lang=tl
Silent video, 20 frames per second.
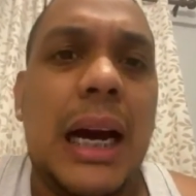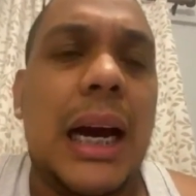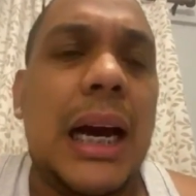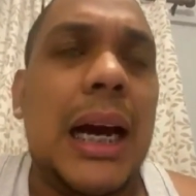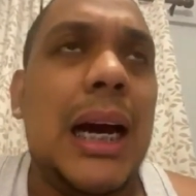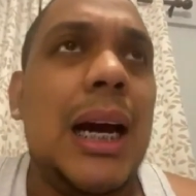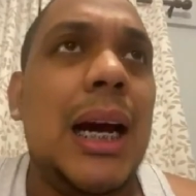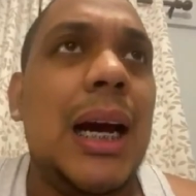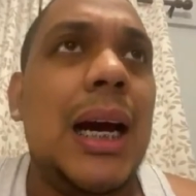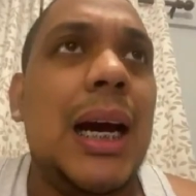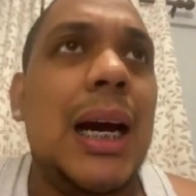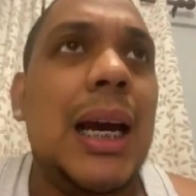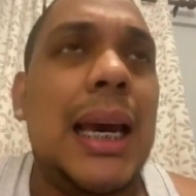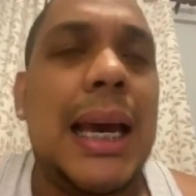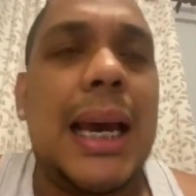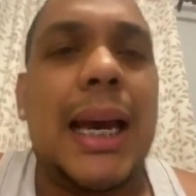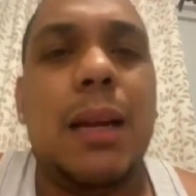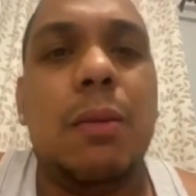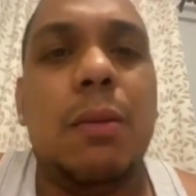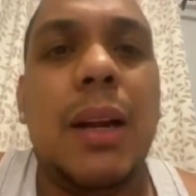Uh,
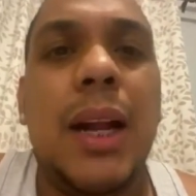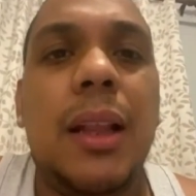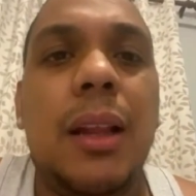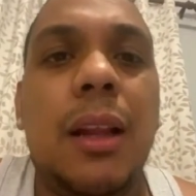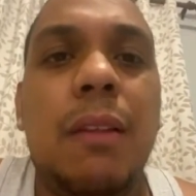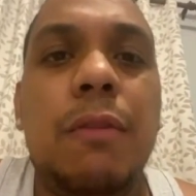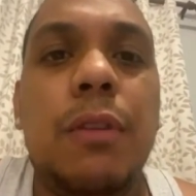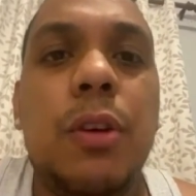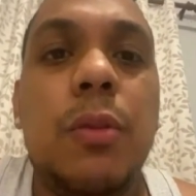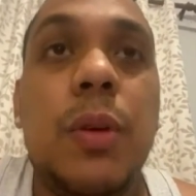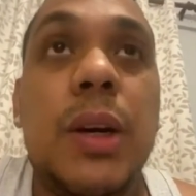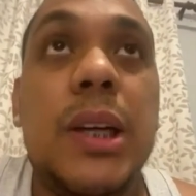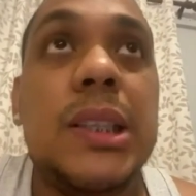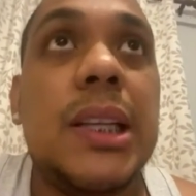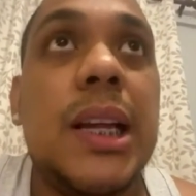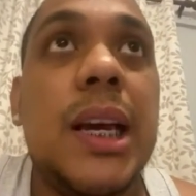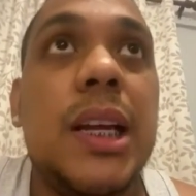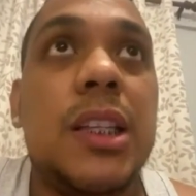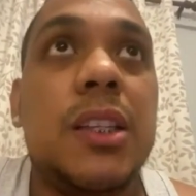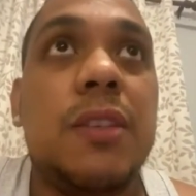yan. 100
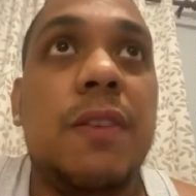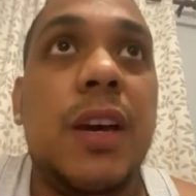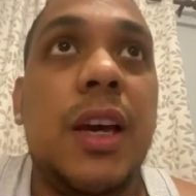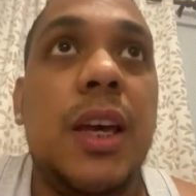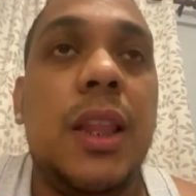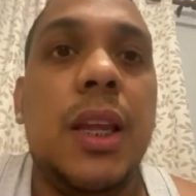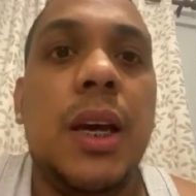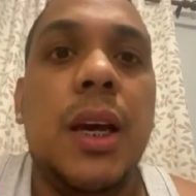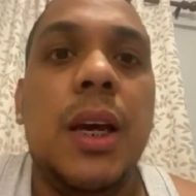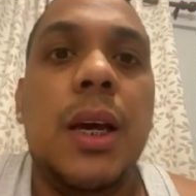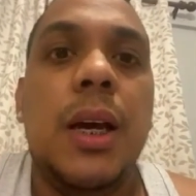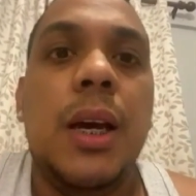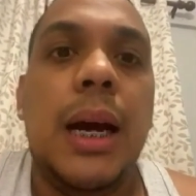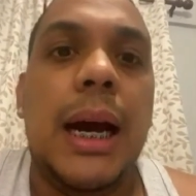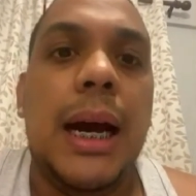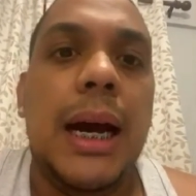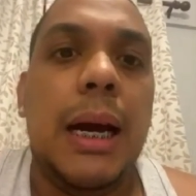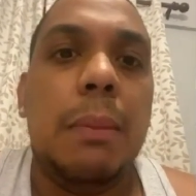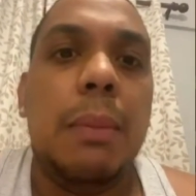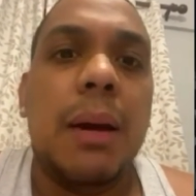viewers na it's fine.
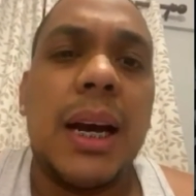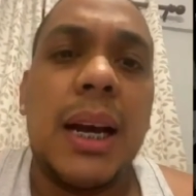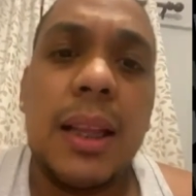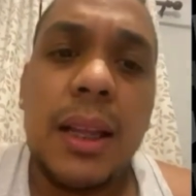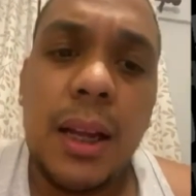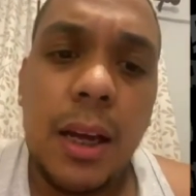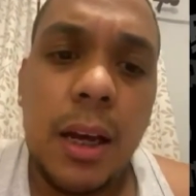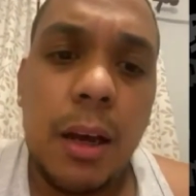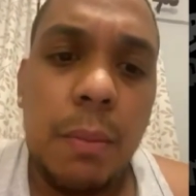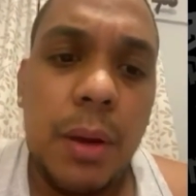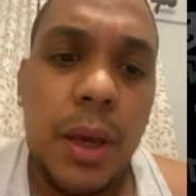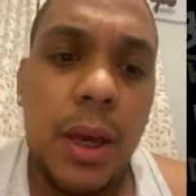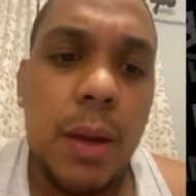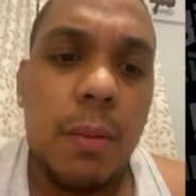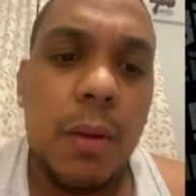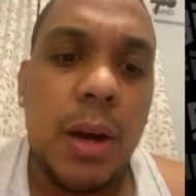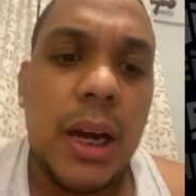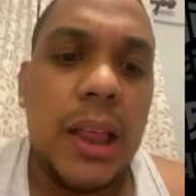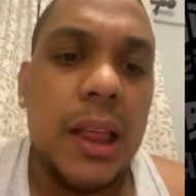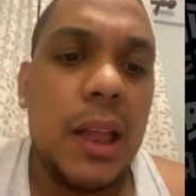Uh, magandang
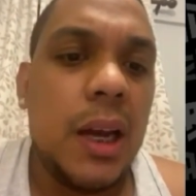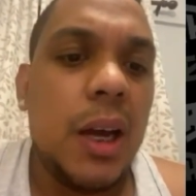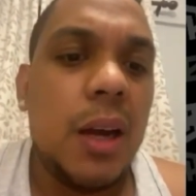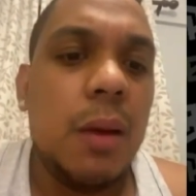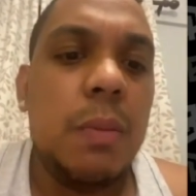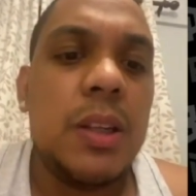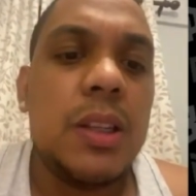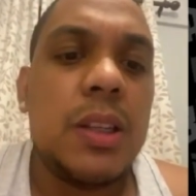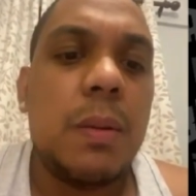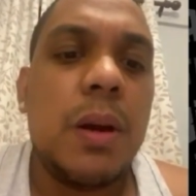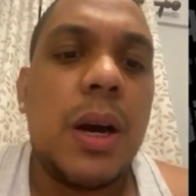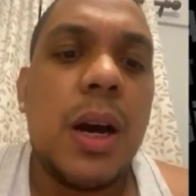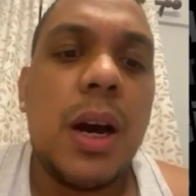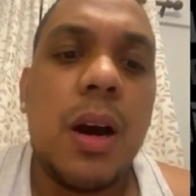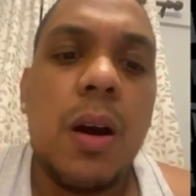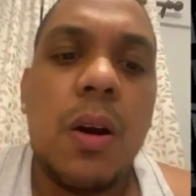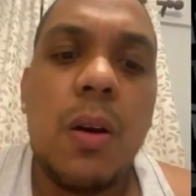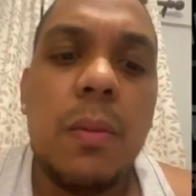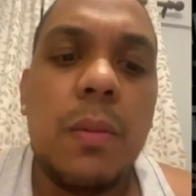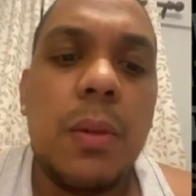gabi, magandang gabi sa mga
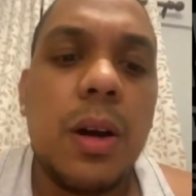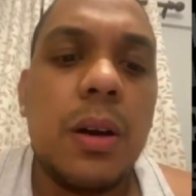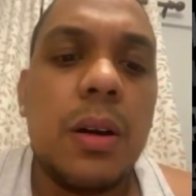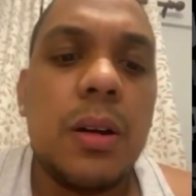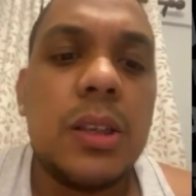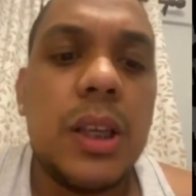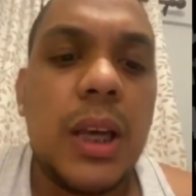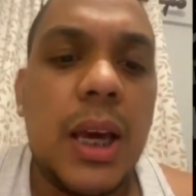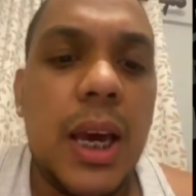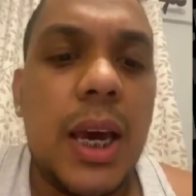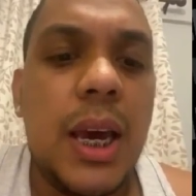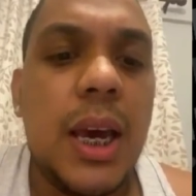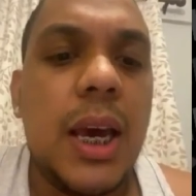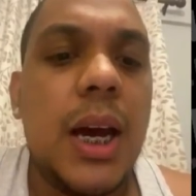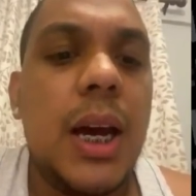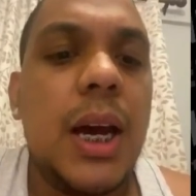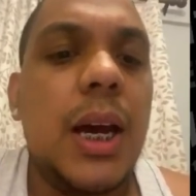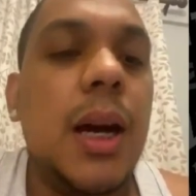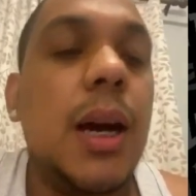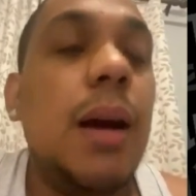kahombre ko. Sige,
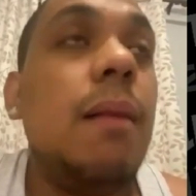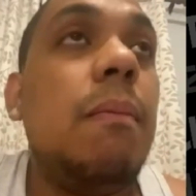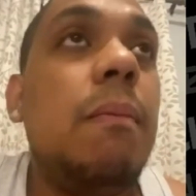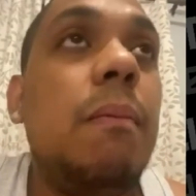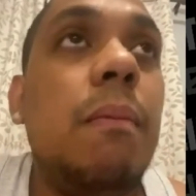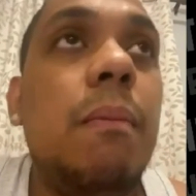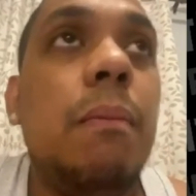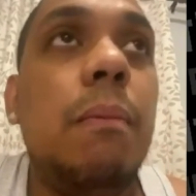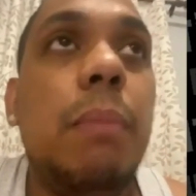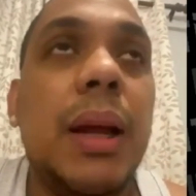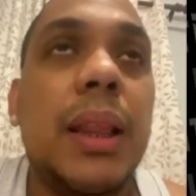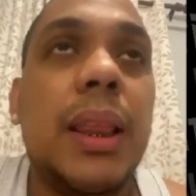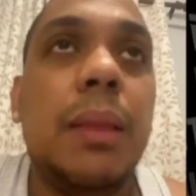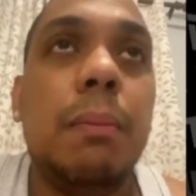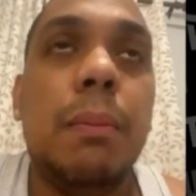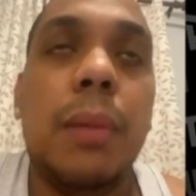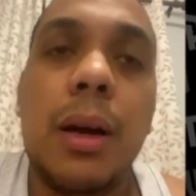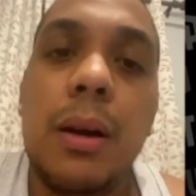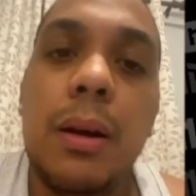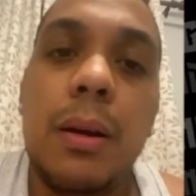um, bat,
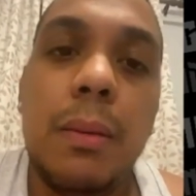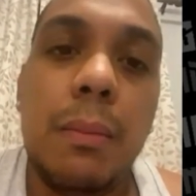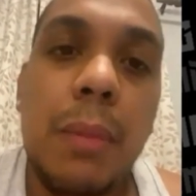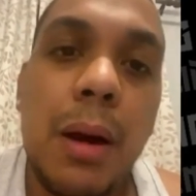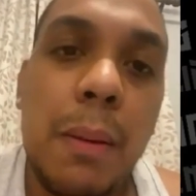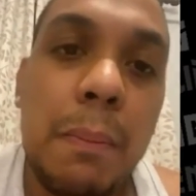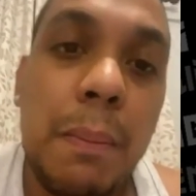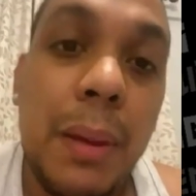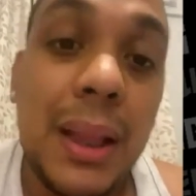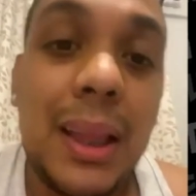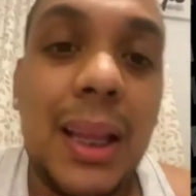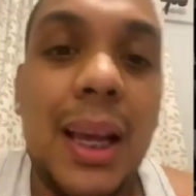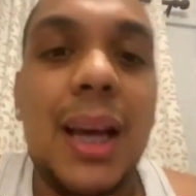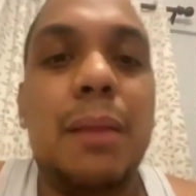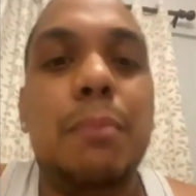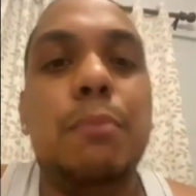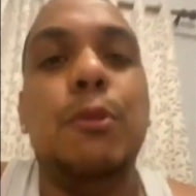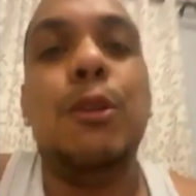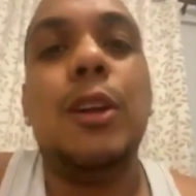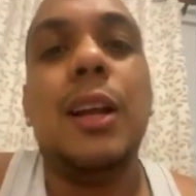mag,
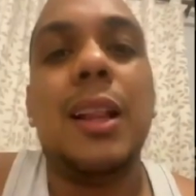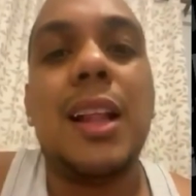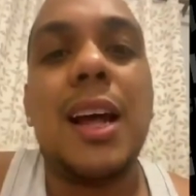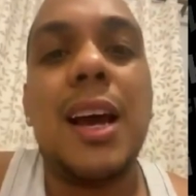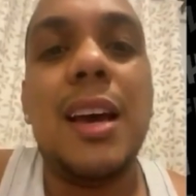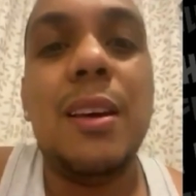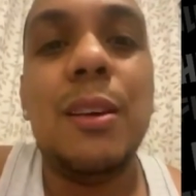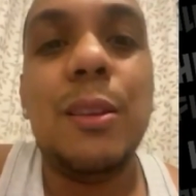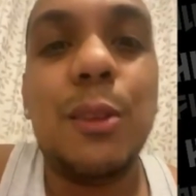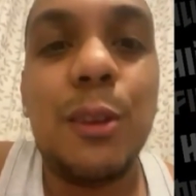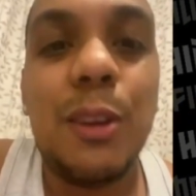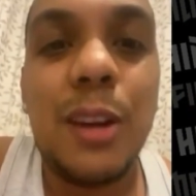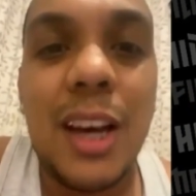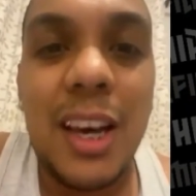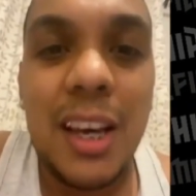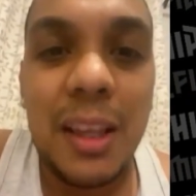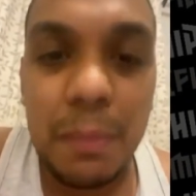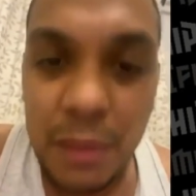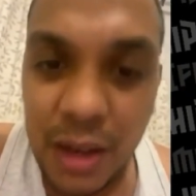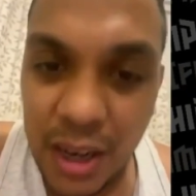magbatian muna tayo
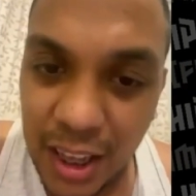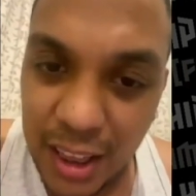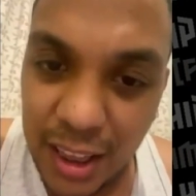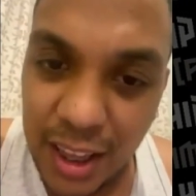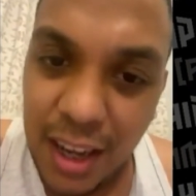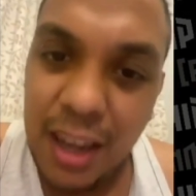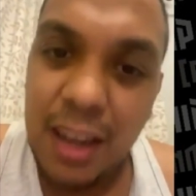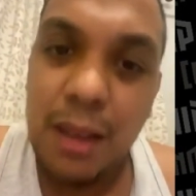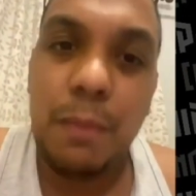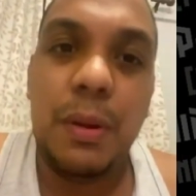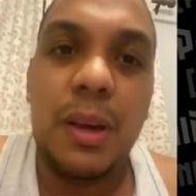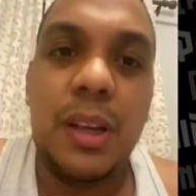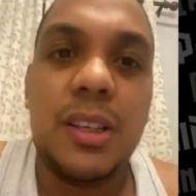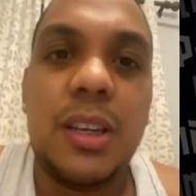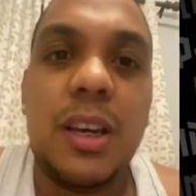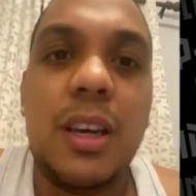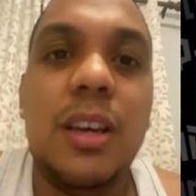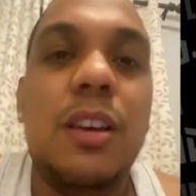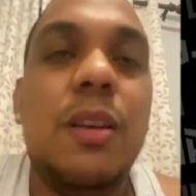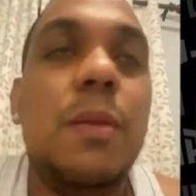tonight. Magandang gabi
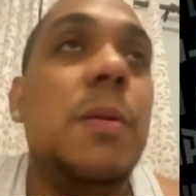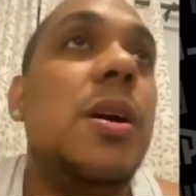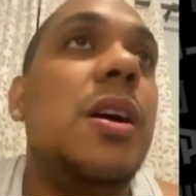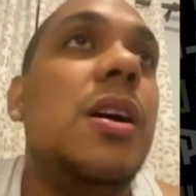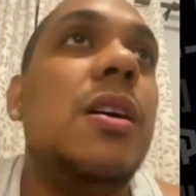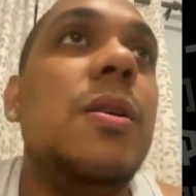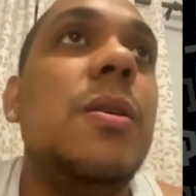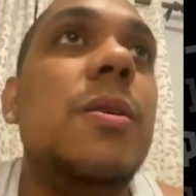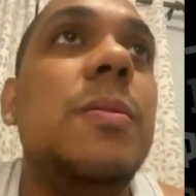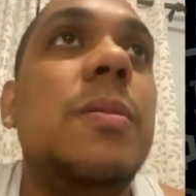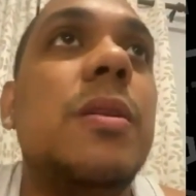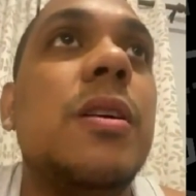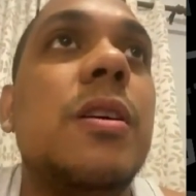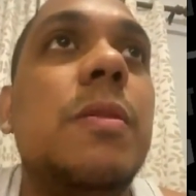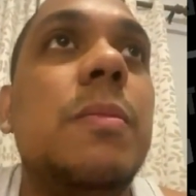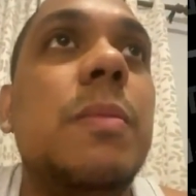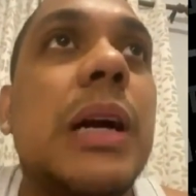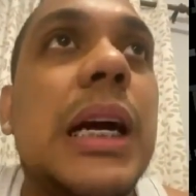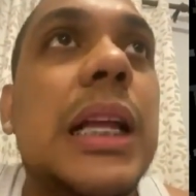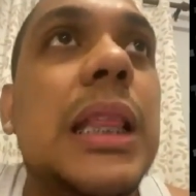sa inyo mga kahombre
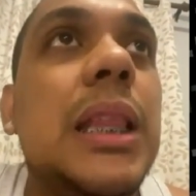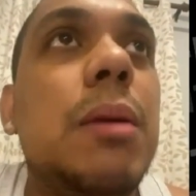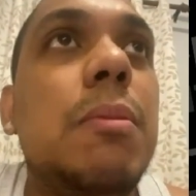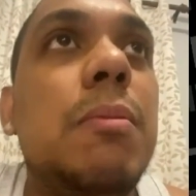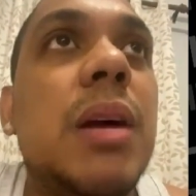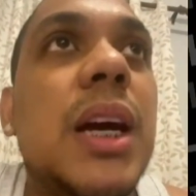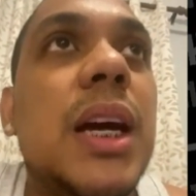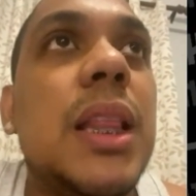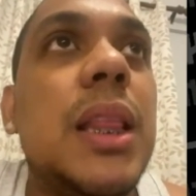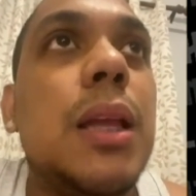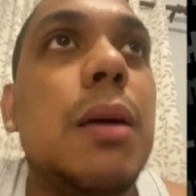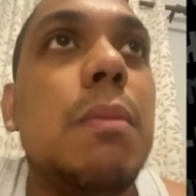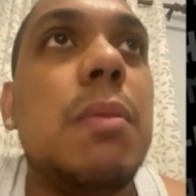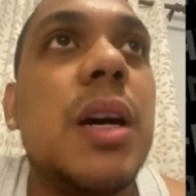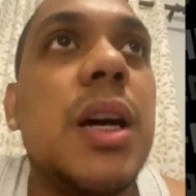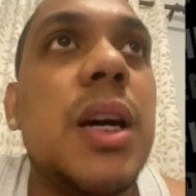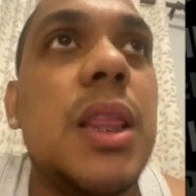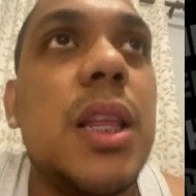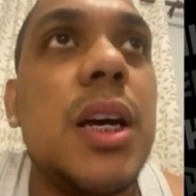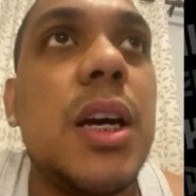ko. Magandang, magandang,
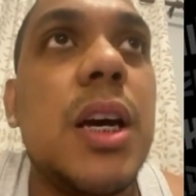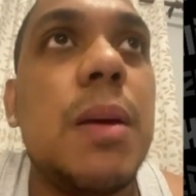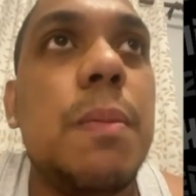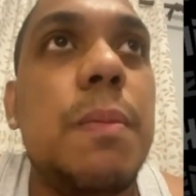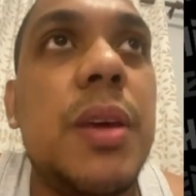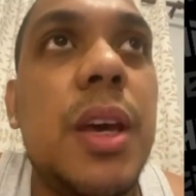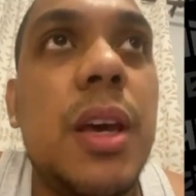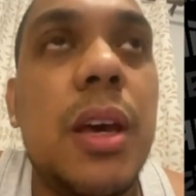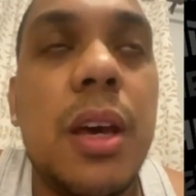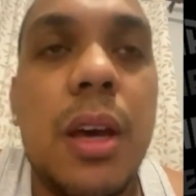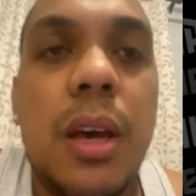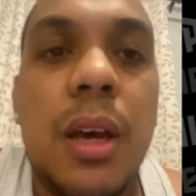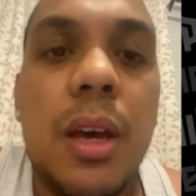magandang gabi.